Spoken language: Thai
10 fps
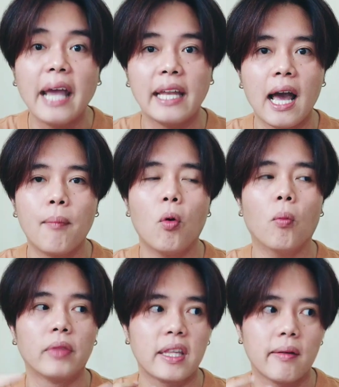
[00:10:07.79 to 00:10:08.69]
นะครับผม
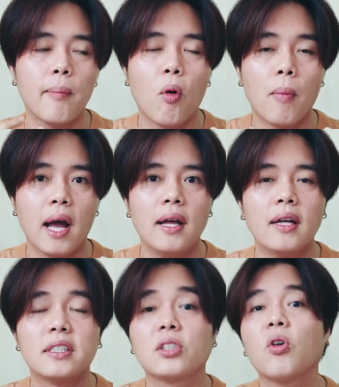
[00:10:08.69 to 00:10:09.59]
แต่สำหรับผมอะ
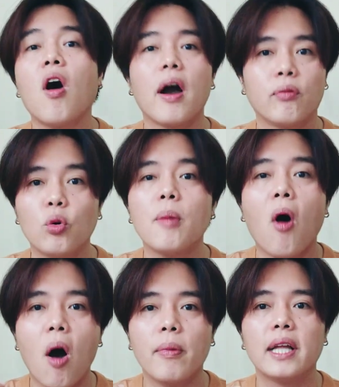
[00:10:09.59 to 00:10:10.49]
สตรองกับทุกน้ำ
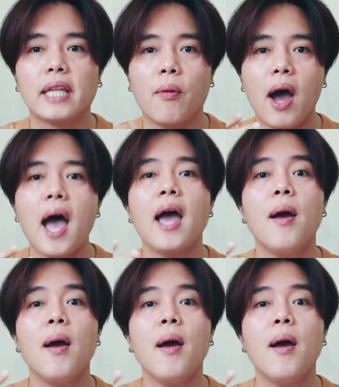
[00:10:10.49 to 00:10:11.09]
หอมแล้วแต่ว่า